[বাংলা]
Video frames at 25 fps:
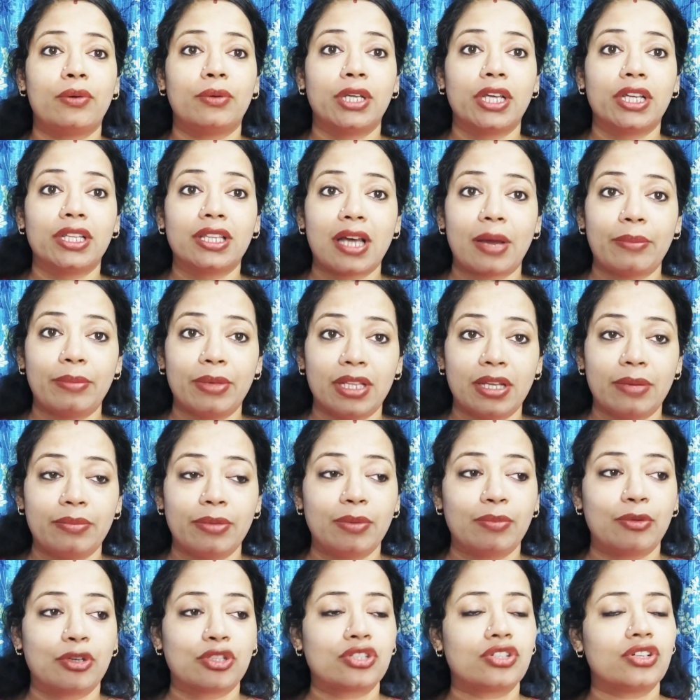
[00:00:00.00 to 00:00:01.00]
অনেক দামি
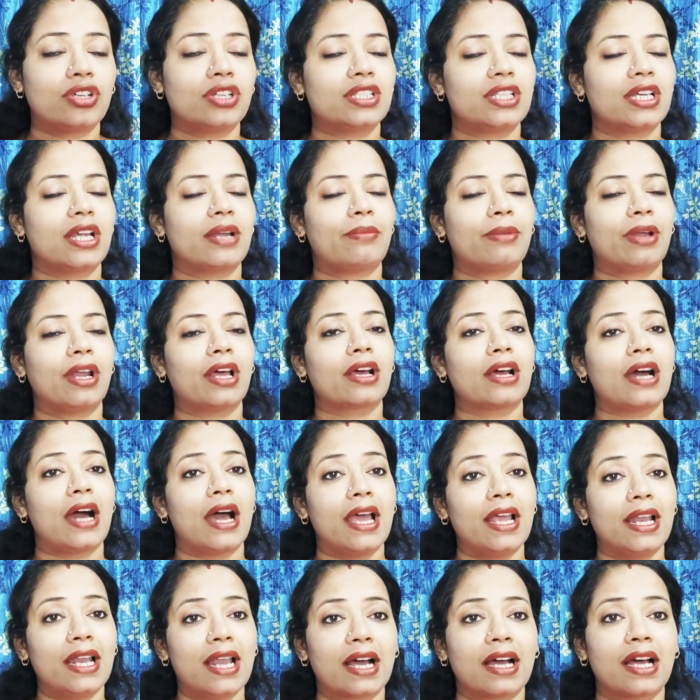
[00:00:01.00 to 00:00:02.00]
দামি ময়শ্চারাইজার আমরা
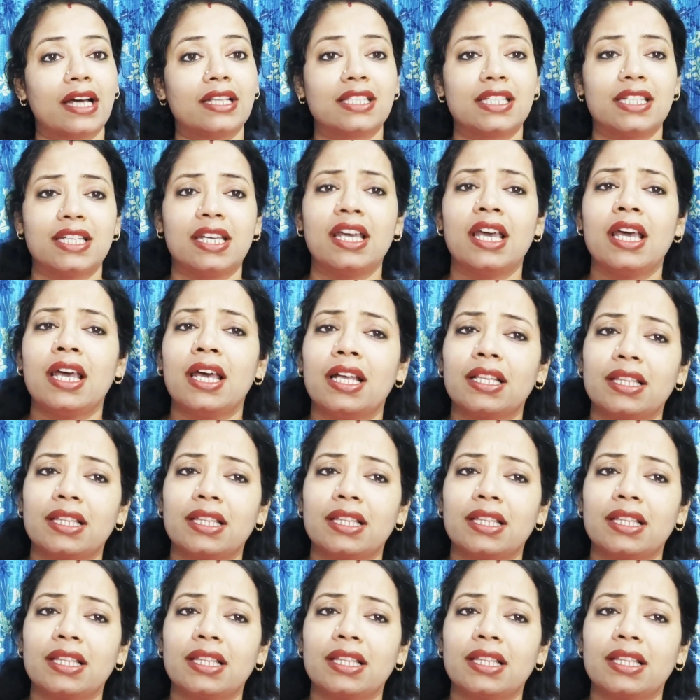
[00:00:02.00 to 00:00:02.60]
গায়ে লাগাচ্ছি